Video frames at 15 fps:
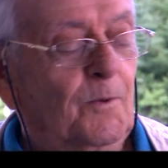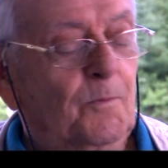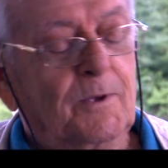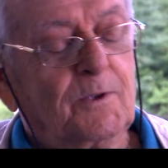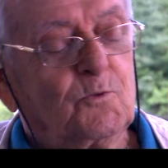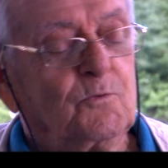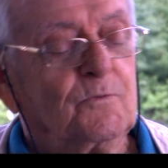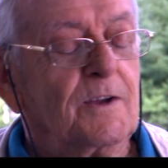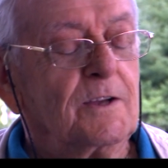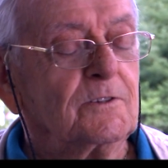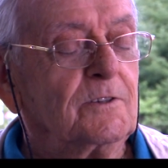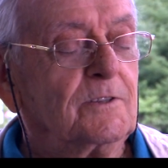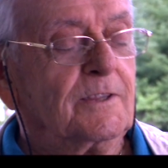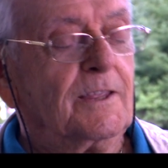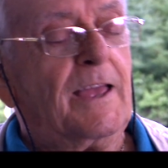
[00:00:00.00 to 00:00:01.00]
Bien souvent,
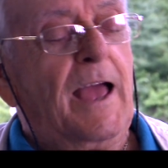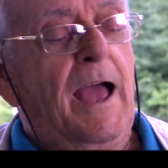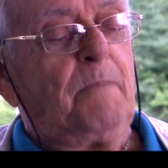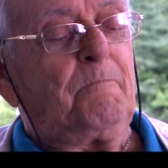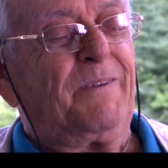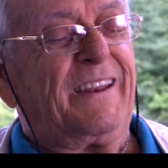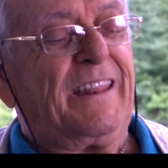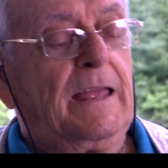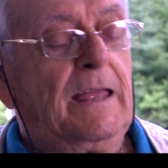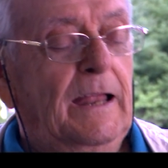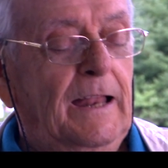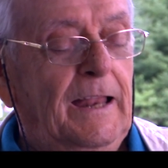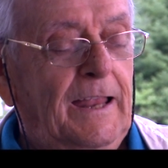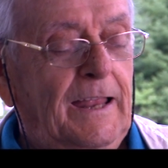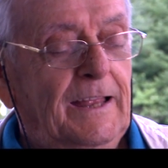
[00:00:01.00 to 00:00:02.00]
j'étais après
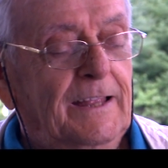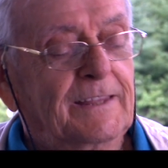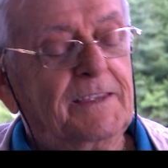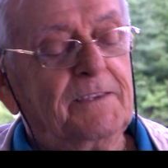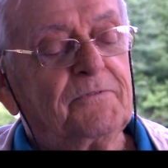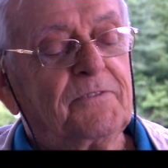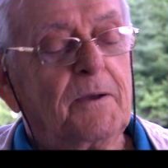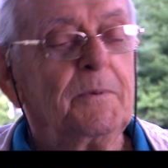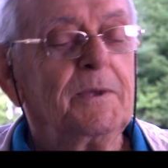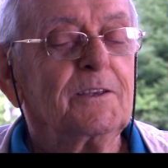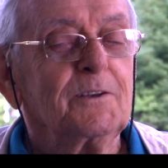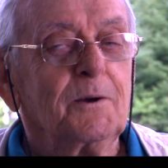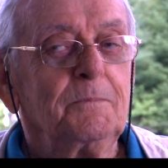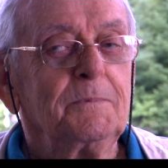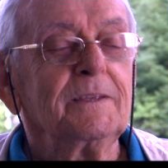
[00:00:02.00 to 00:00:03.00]
des
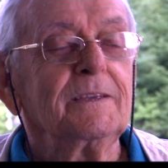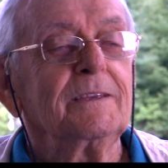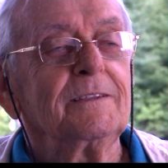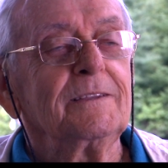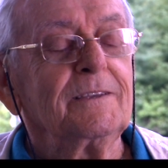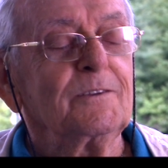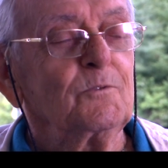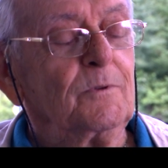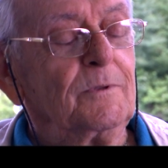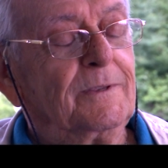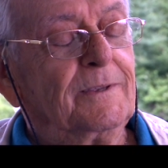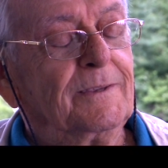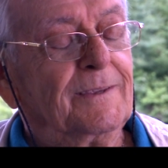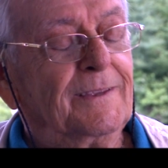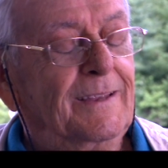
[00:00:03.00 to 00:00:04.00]
familles comme
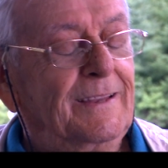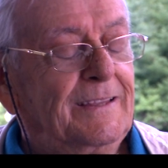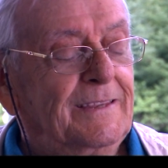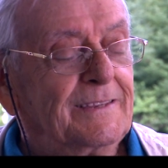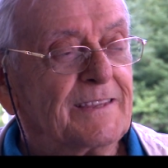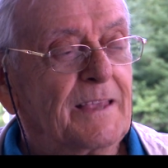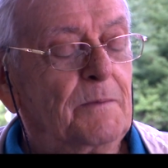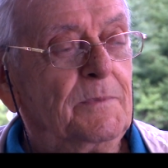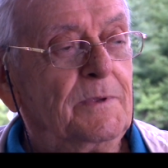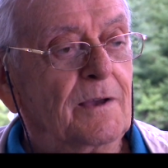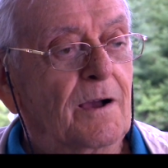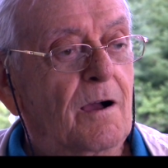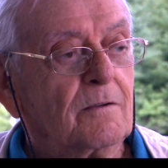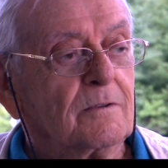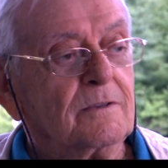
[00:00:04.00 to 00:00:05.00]
les amis
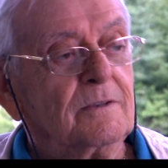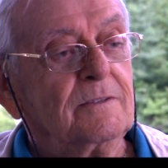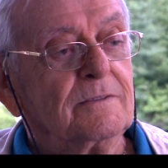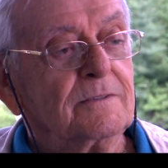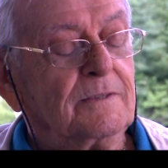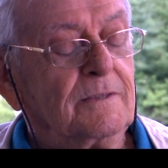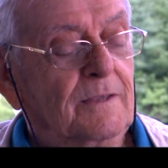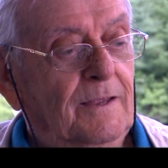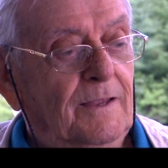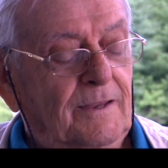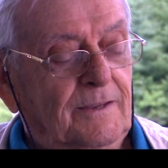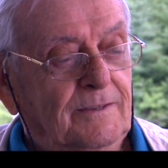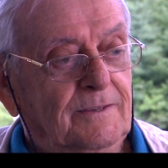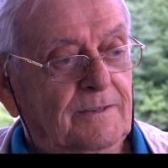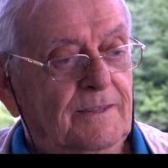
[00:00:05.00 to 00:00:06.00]
Hawkins,
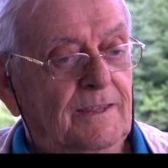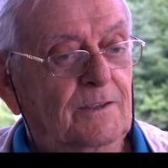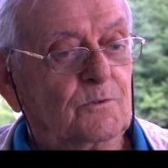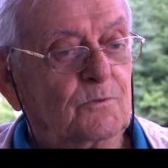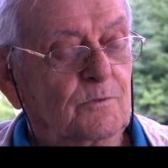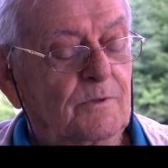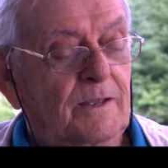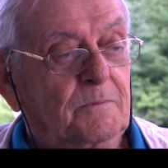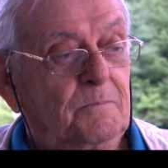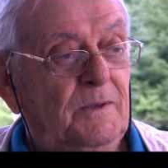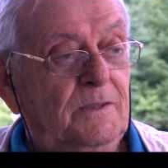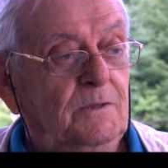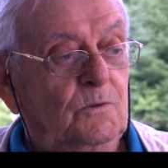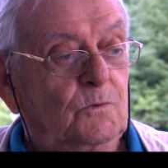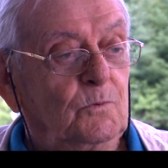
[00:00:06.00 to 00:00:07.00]
qui était du lac
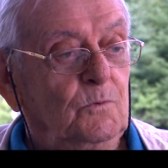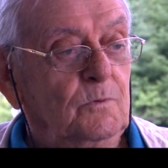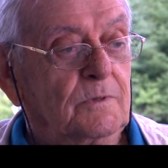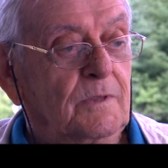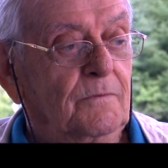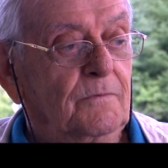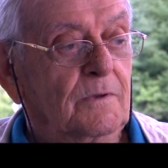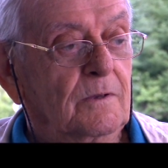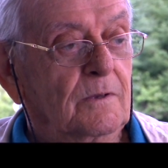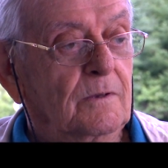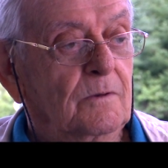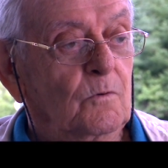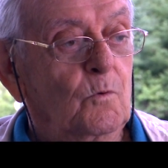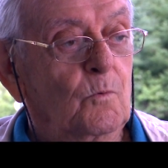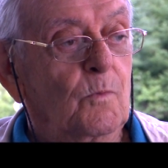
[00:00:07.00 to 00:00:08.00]
Manitou, qui
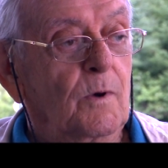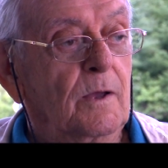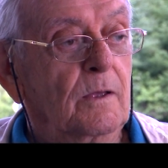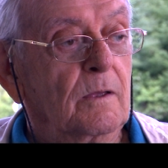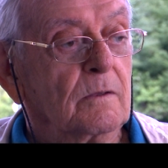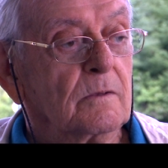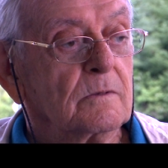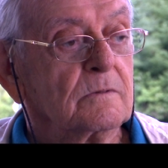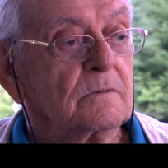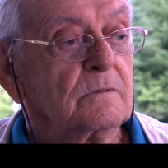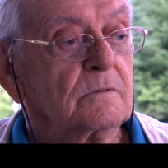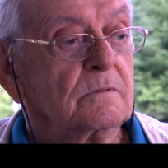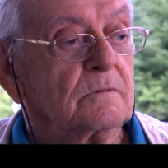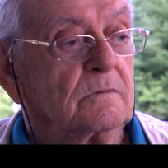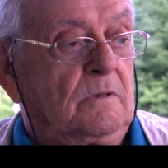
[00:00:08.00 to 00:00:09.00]
avait au moins
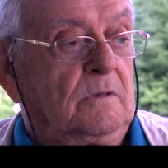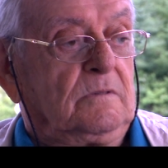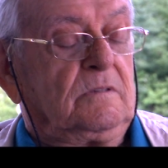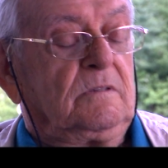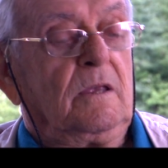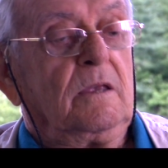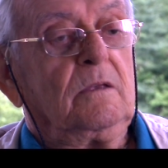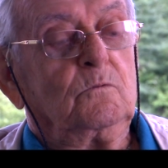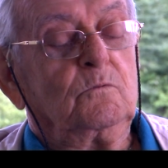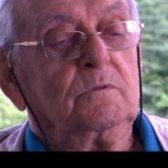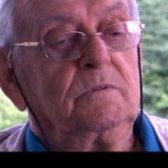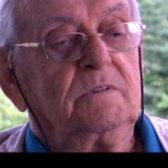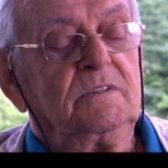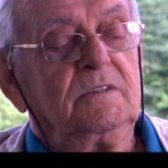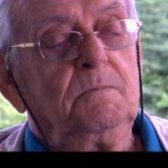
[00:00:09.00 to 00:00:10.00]
4, 5 ou
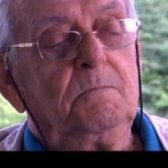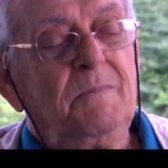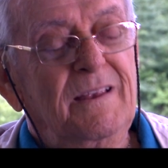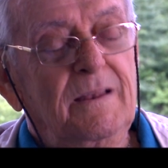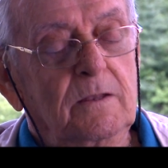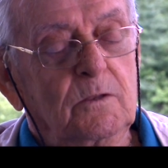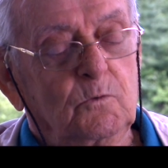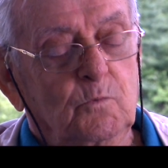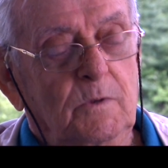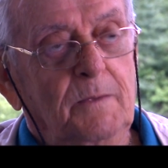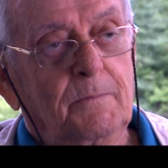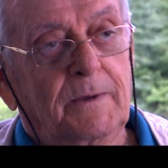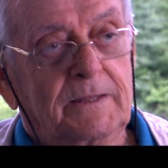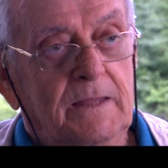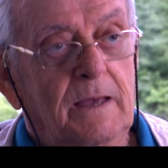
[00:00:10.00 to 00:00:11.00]
6 000 tous
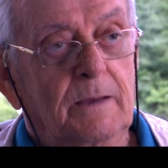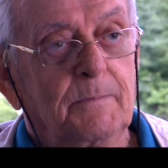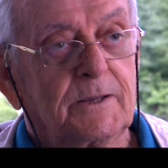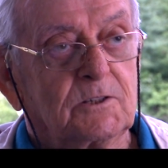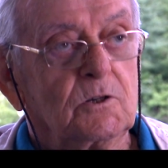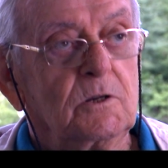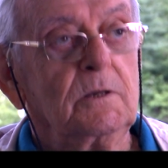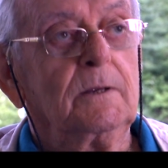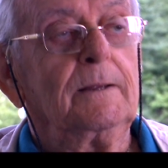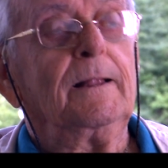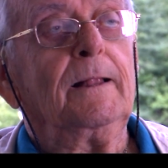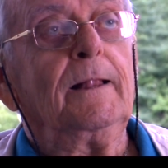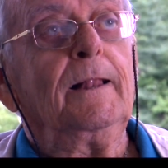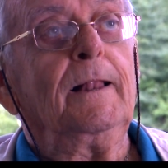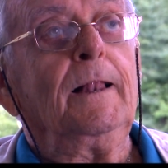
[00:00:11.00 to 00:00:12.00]
les matins à marcher
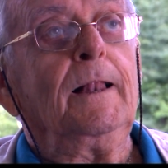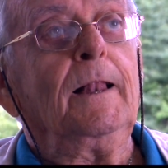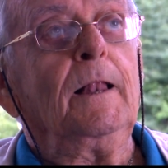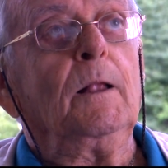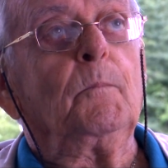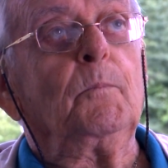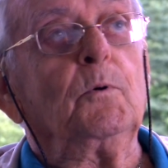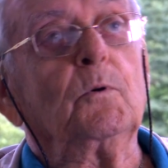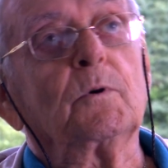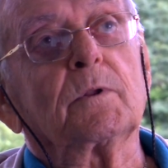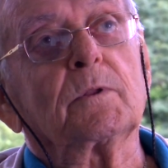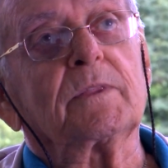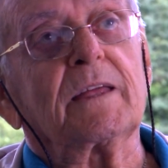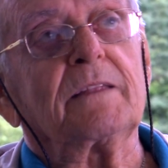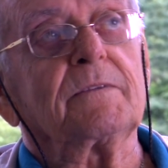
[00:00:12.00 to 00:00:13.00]

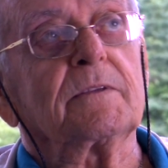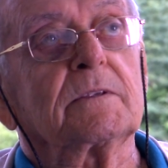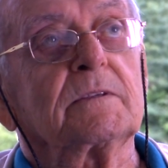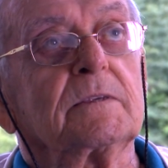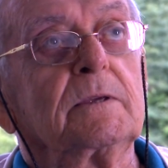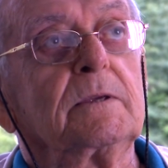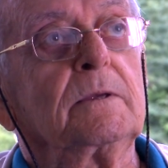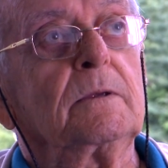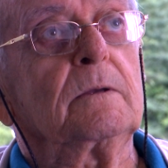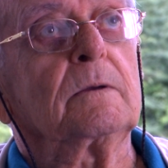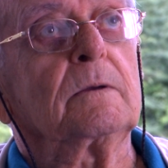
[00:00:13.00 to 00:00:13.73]
pour traverser